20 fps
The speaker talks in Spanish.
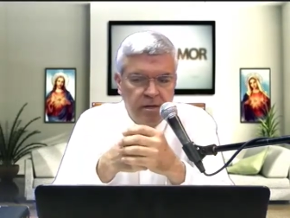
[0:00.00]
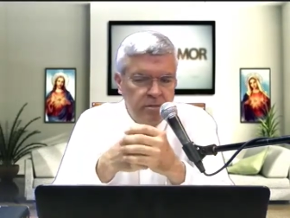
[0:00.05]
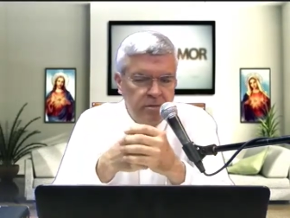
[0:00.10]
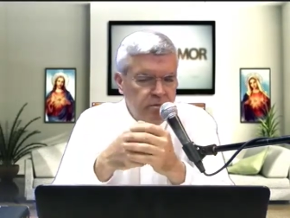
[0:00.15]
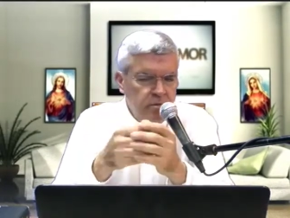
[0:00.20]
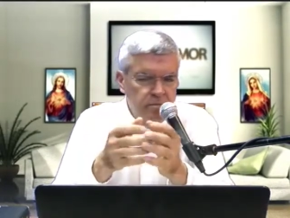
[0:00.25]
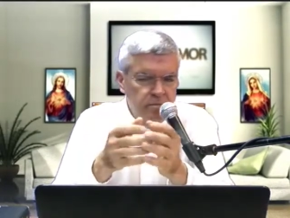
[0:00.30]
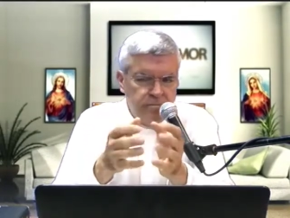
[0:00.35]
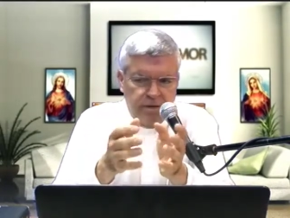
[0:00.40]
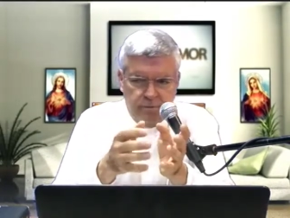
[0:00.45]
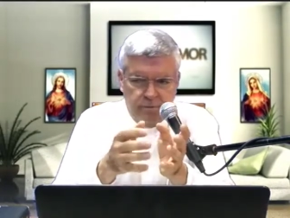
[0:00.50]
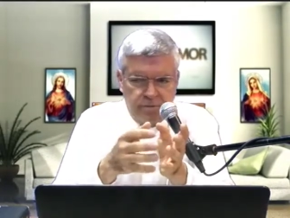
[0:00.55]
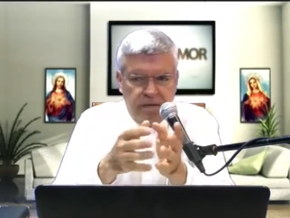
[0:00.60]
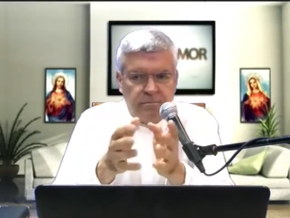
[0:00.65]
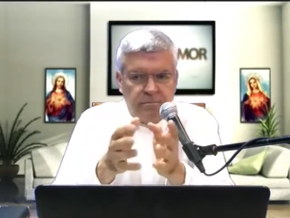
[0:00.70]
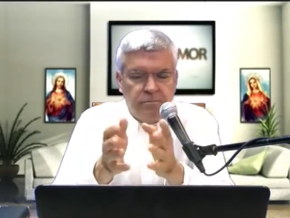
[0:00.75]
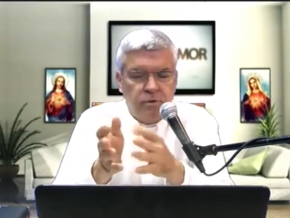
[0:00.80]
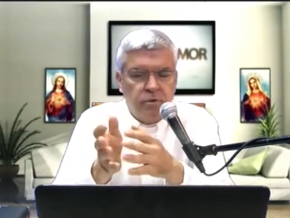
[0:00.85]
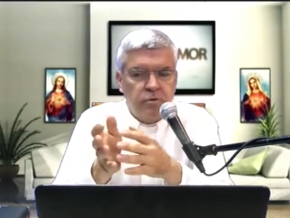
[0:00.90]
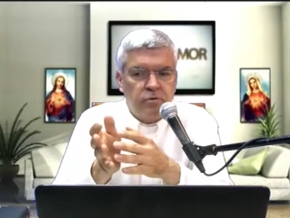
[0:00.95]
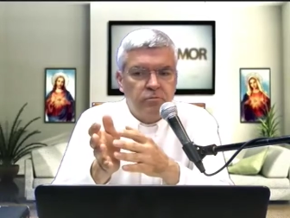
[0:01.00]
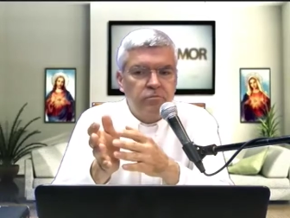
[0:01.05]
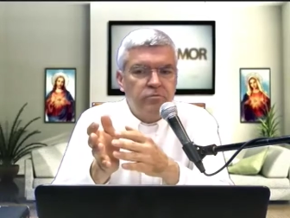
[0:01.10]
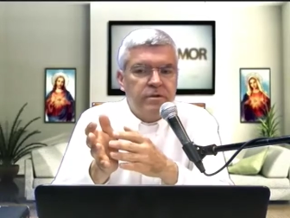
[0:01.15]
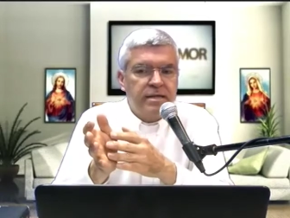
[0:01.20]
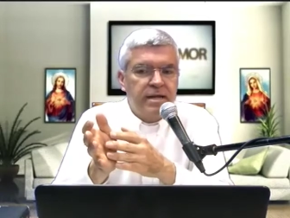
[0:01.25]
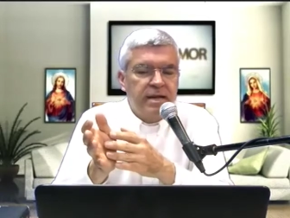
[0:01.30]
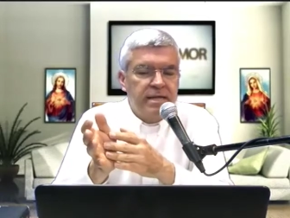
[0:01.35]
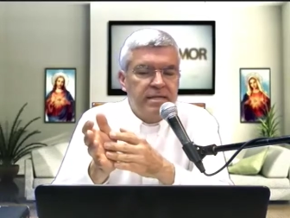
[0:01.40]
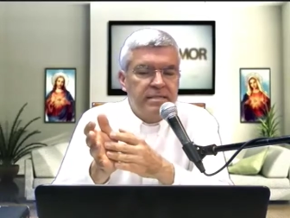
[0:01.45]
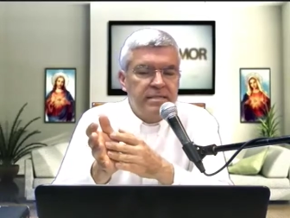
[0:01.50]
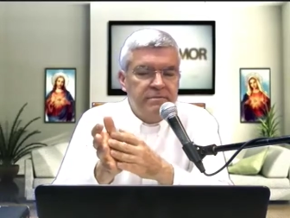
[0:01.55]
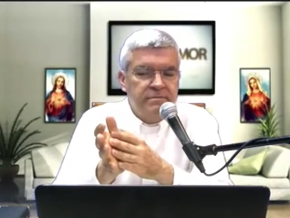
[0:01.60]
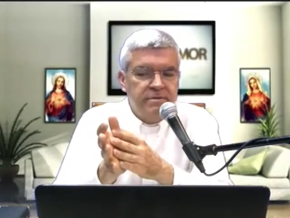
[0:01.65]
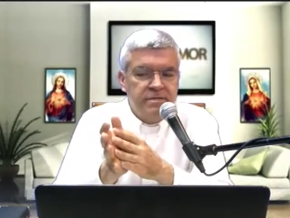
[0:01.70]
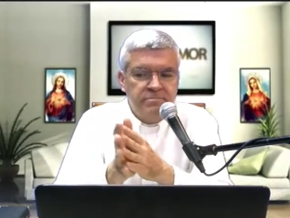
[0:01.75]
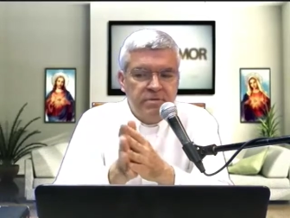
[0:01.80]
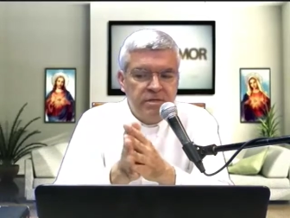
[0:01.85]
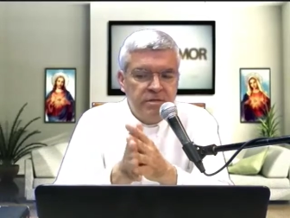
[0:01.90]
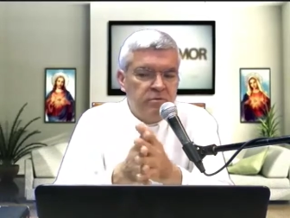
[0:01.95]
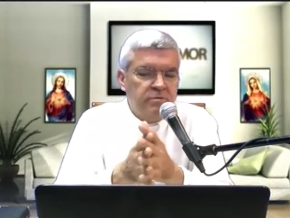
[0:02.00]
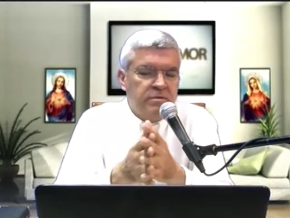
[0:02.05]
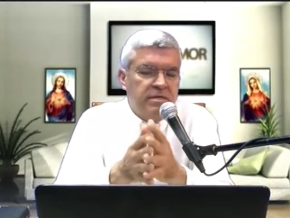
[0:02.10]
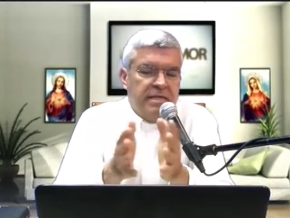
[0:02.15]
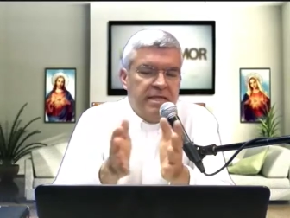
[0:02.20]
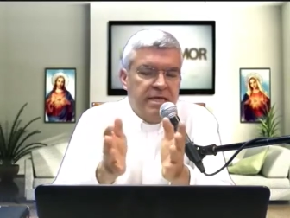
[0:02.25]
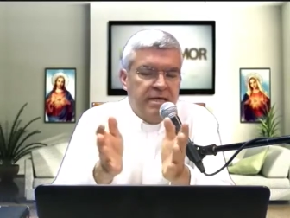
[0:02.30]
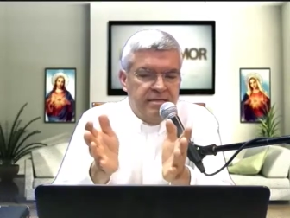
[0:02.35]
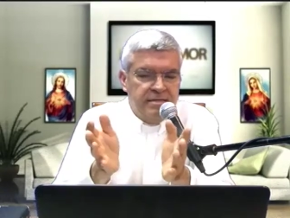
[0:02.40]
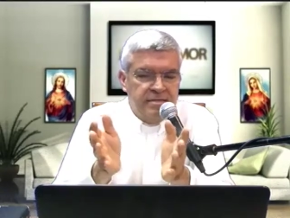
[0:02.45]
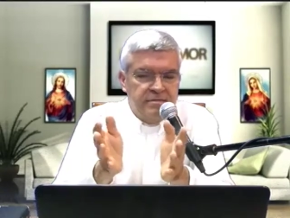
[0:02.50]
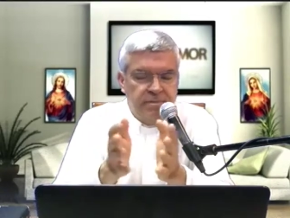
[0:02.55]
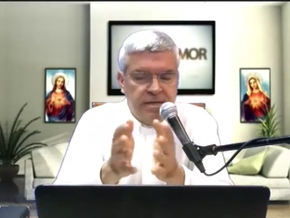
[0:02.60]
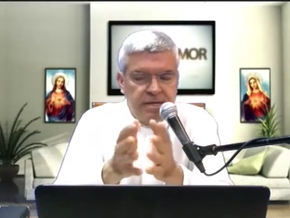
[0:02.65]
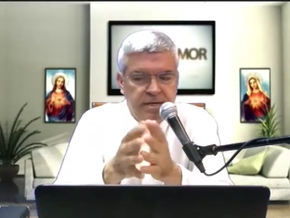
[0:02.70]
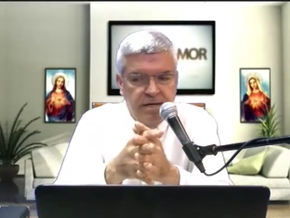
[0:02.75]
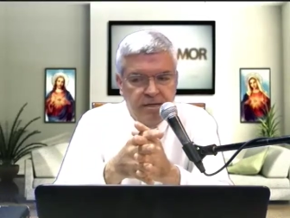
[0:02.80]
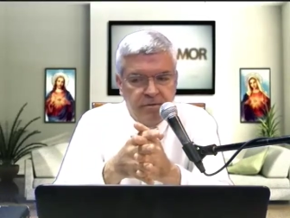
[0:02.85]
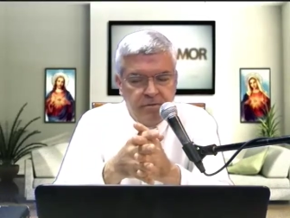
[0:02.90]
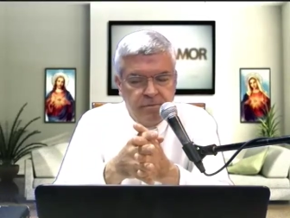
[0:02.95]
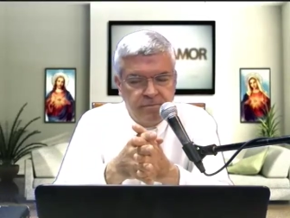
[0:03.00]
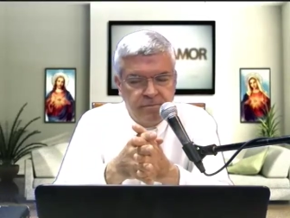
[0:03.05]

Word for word: no, pero tampoco un relativismo en donde nada es pecado,